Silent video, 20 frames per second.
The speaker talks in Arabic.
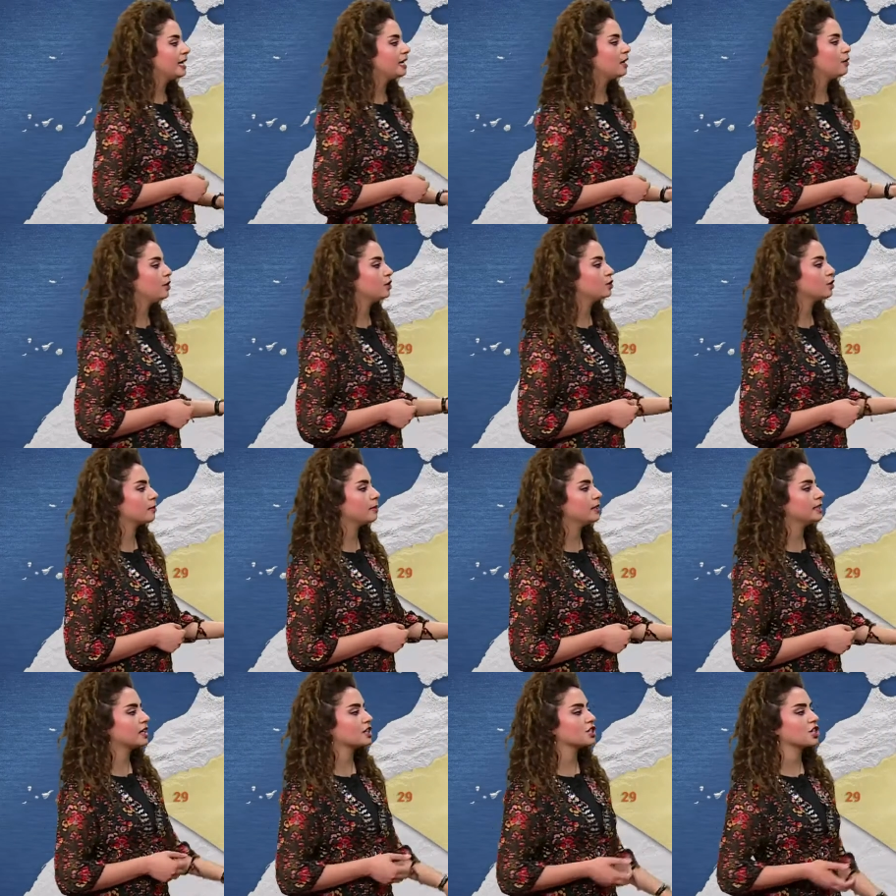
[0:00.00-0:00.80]
الى
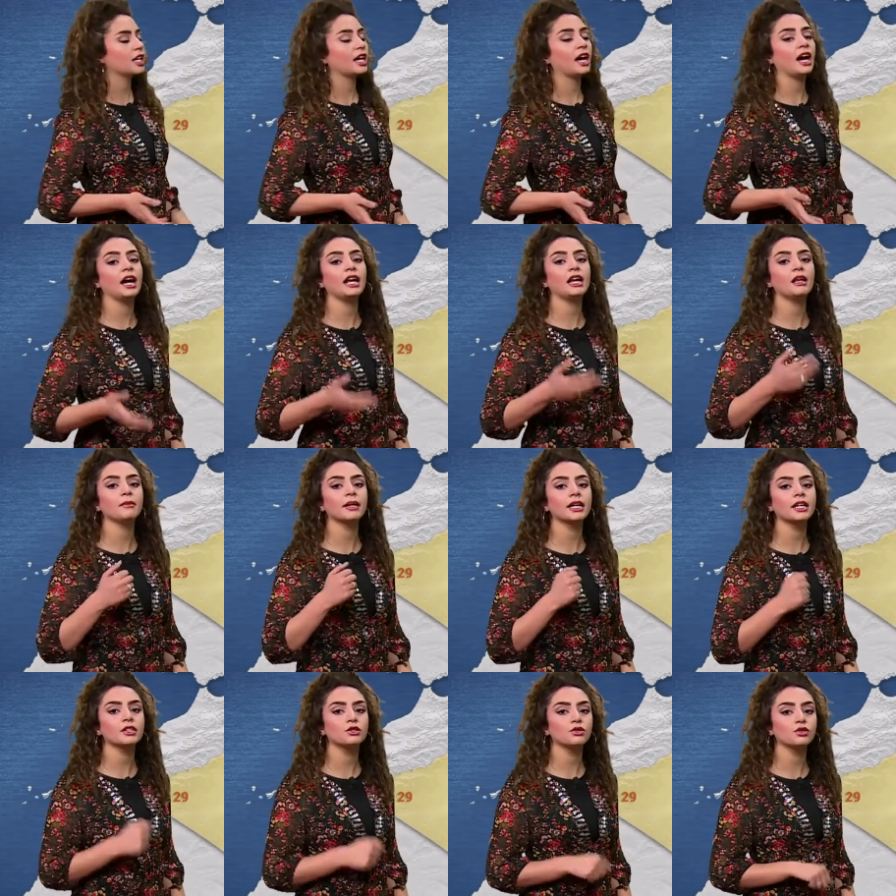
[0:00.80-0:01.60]
41 درجه كاعلى
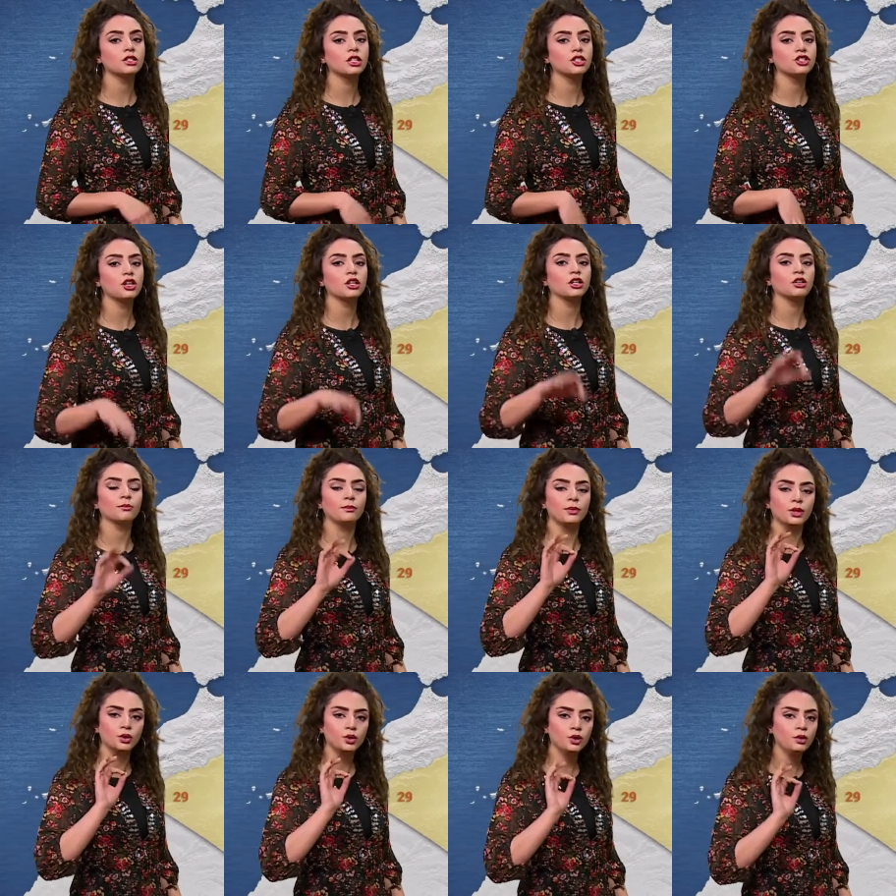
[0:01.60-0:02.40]
مقياس تسجل
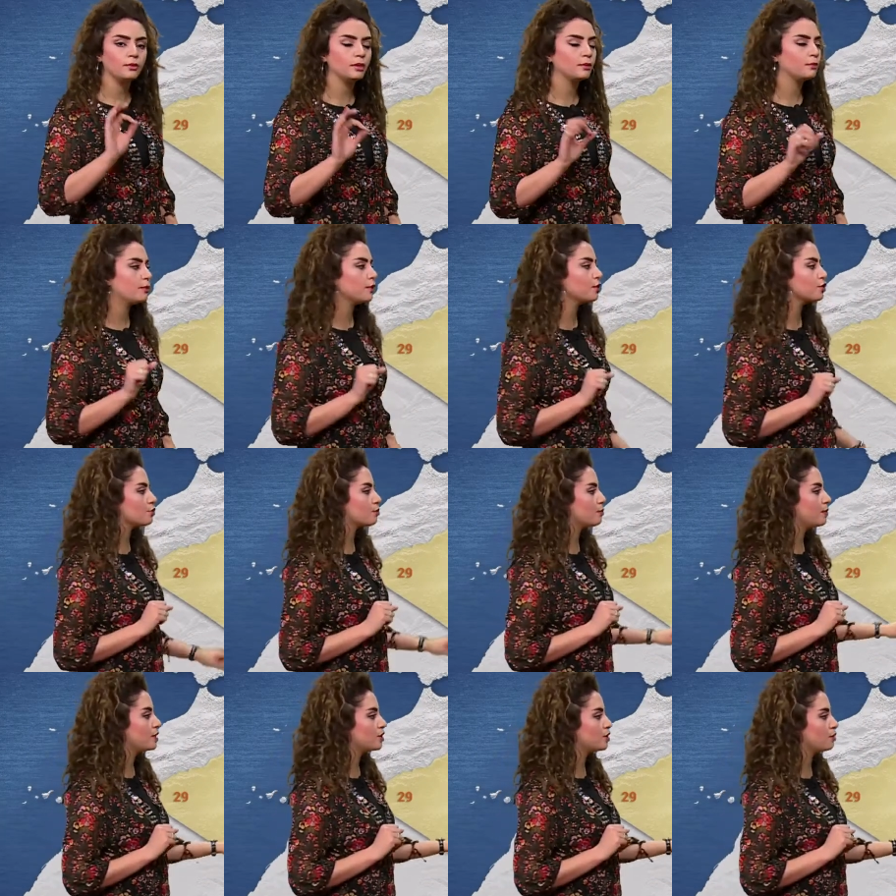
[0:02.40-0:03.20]
بكل من برج
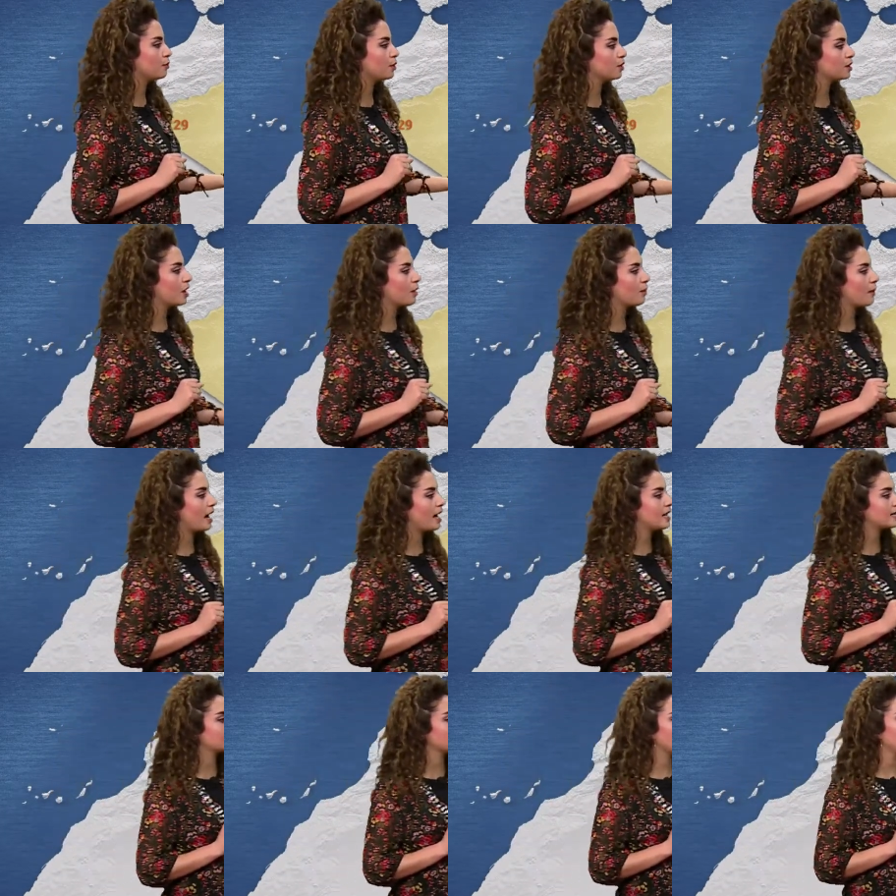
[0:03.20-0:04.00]
باجي المختار
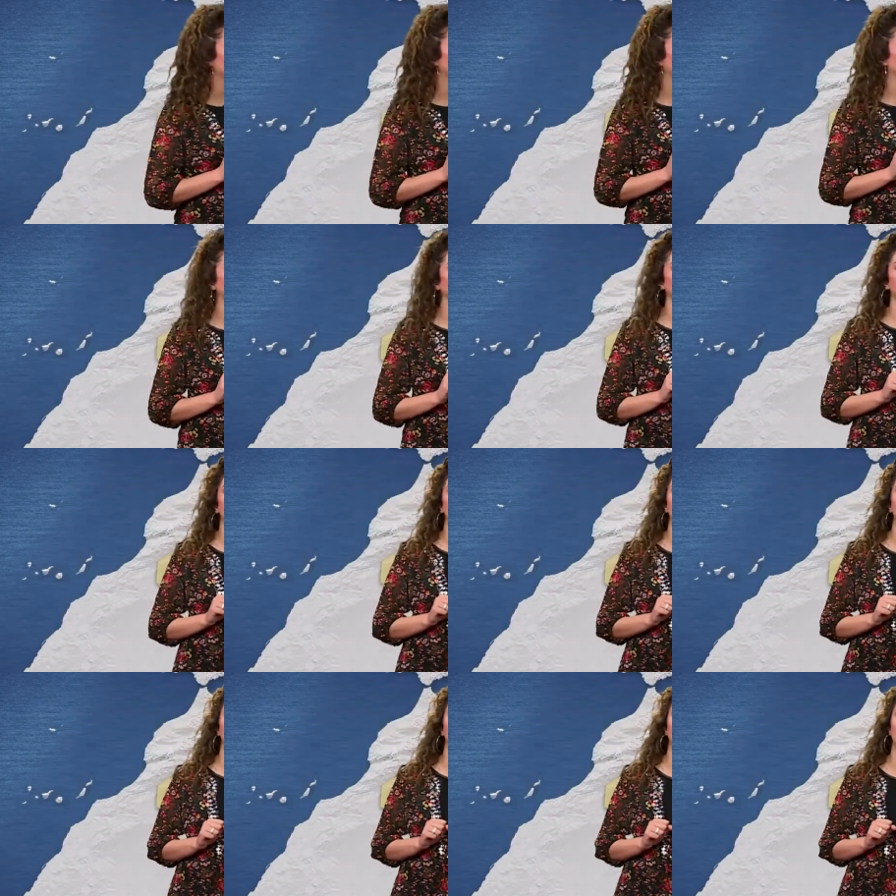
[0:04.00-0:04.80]
وحتى بعين
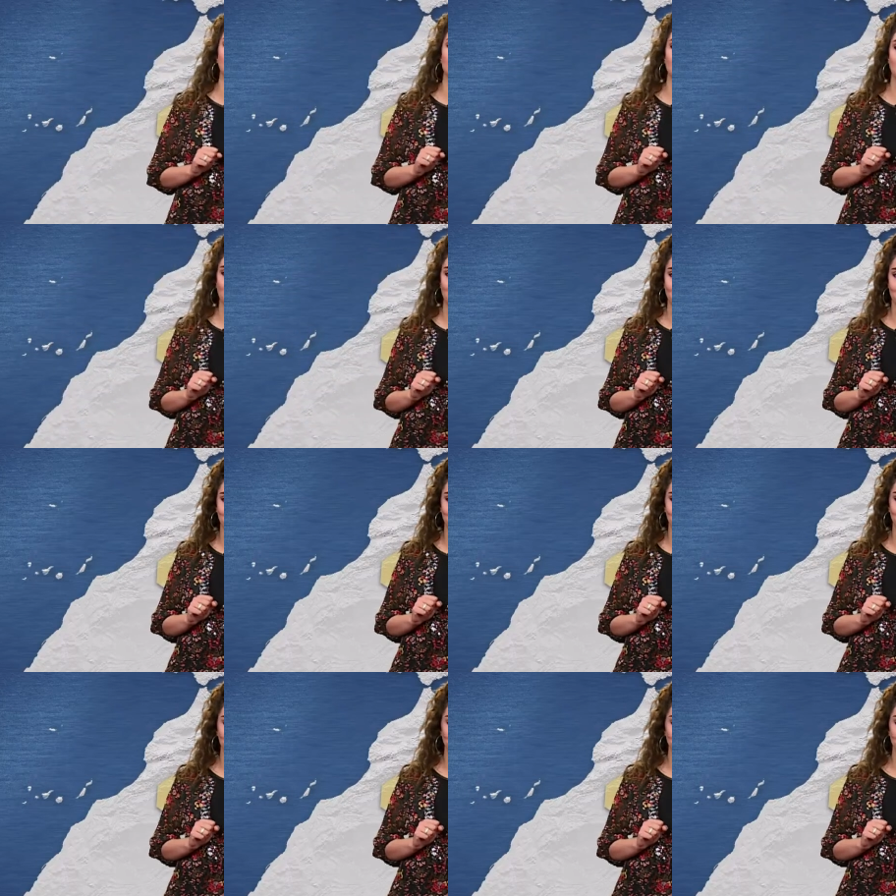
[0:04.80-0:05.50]
قزام اقصى الجنوب